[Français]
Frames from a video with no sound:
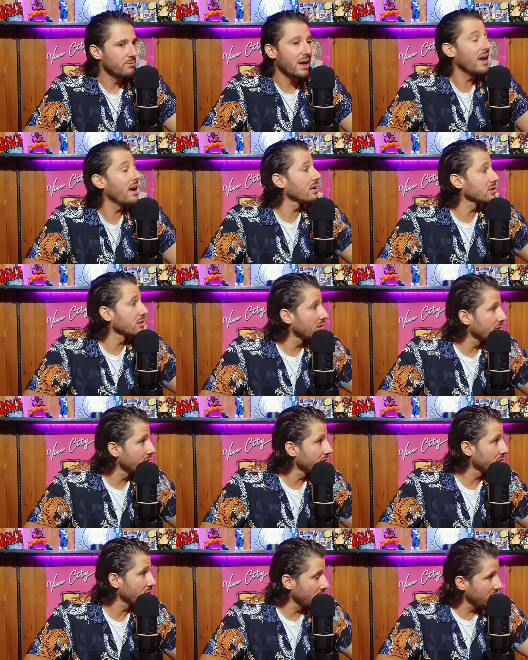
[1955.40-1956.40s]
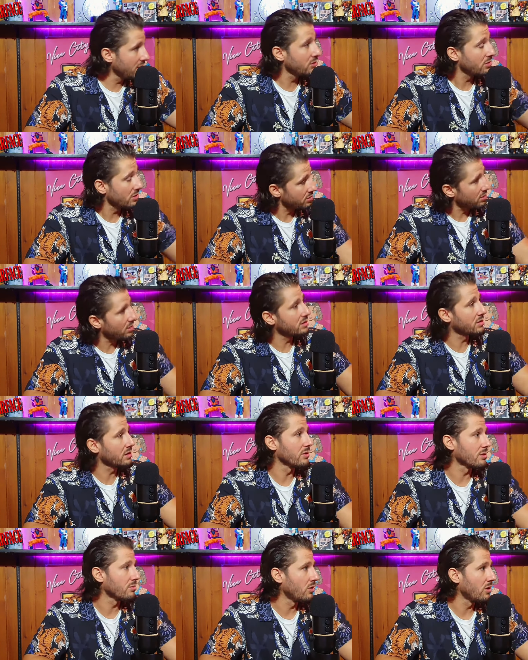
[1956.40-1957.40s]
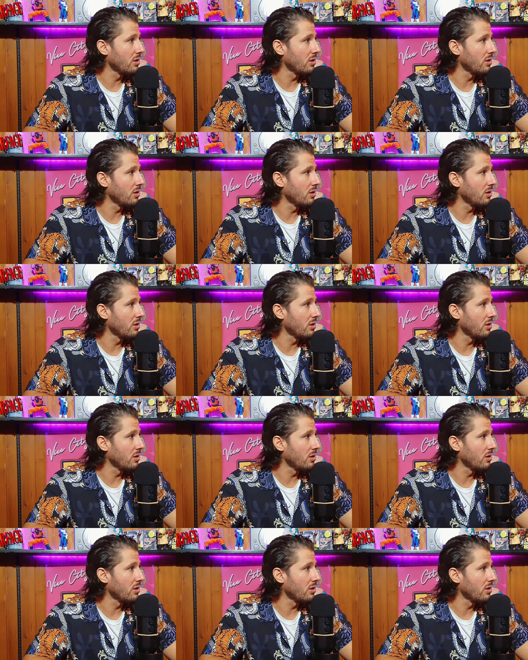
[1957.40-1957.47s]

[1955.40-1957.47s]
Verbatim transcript: Mais attends, Tony, toi tu restes avec moi.